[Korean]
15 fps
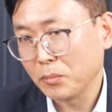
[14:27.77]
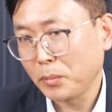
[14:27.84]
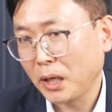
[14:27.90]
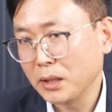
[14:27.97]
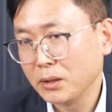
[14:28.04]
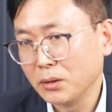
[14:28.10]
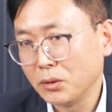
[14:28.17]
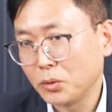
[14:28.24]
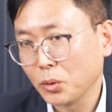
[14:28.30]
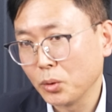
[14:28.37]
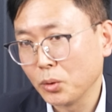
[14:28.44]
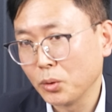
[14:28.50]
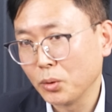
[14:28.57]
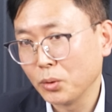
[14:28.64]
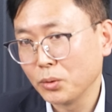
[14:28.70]
바이든
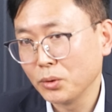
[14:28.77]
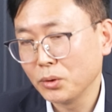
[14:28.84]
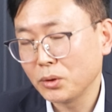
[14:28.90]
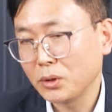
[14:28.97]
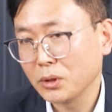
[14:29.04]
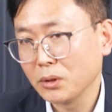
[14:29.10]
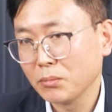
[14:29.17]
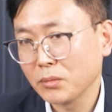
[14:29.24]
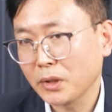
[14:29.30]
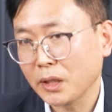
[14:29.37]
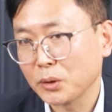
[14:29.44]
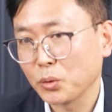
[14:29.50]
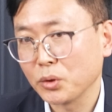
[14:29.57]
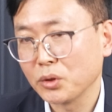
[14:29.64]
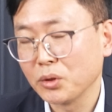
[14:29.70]
쪽은 지금
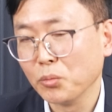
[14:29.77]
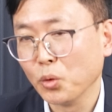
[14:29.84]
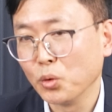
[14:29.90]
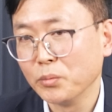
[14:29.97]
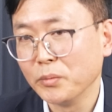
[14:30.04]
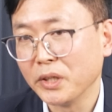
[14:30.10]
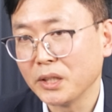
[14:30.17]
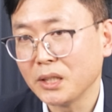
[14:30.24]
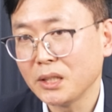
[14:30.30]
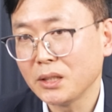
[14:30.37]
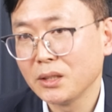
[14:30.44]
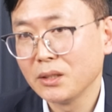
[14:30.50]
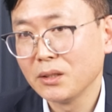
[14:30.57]
계속해서 모금액이